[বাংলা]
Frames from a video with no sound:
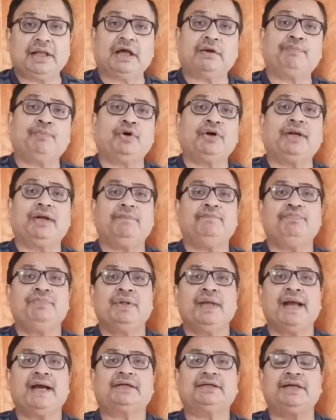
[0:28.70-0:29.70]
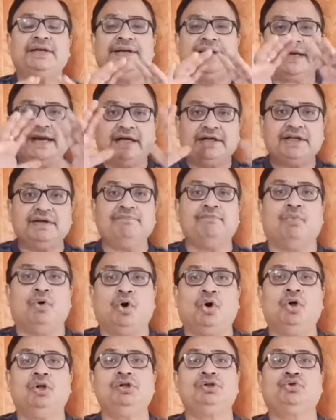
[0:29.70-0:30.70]
তারপরে একটা নেগেটিভ
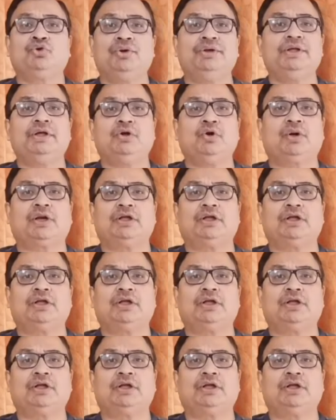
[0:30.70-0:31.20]
মহল তৈরি